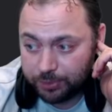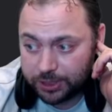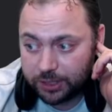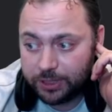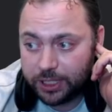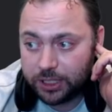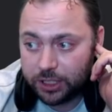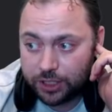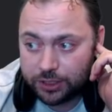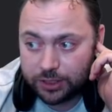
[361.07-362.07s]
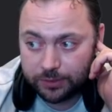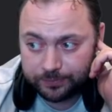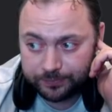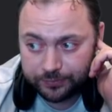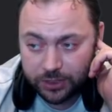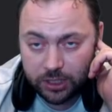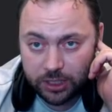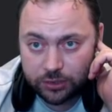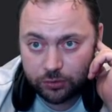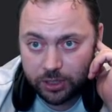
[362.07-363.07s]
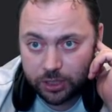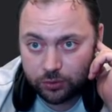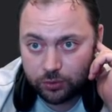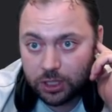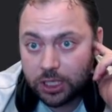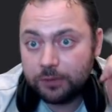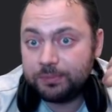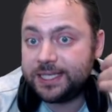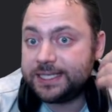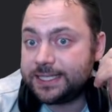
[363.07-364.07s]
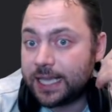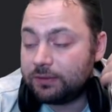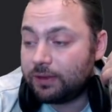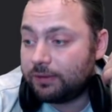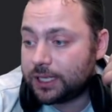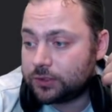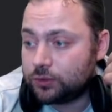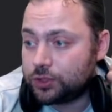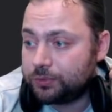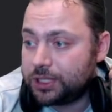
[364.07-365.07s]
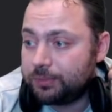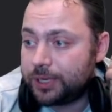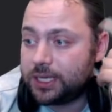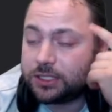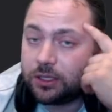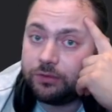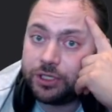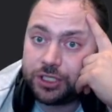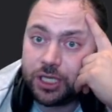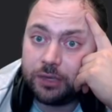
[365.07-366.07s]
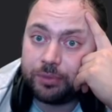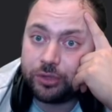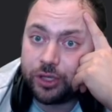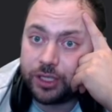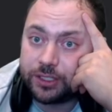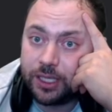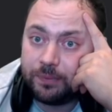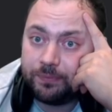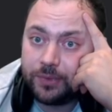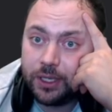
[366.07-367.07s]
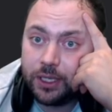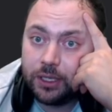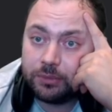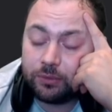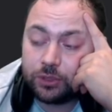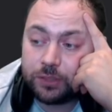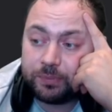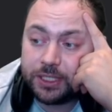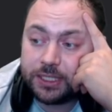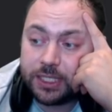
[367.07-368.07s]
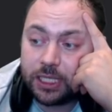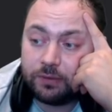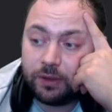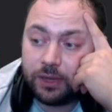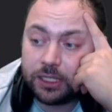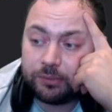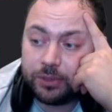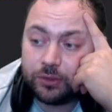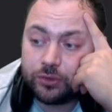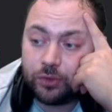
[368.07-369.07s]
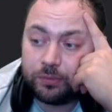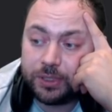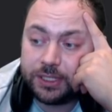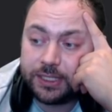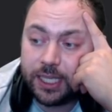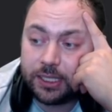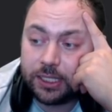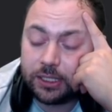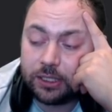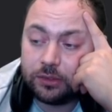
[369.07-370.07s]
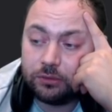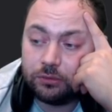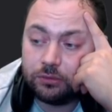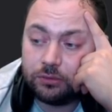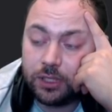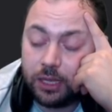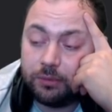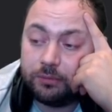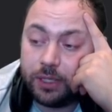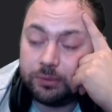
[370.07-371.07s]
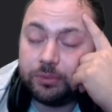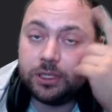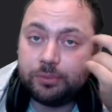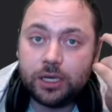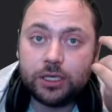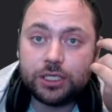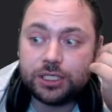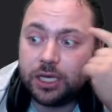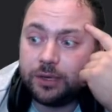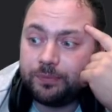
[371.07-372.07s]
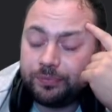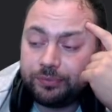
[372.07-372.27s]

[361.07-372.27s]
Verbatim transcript: потребление чисто на холостом ходу. 52 ватт. Слушай, мы неправильно с тобой высчитали, получается, да? Потому что 52 ватта минус 150, это, да, это мы неправильно считали.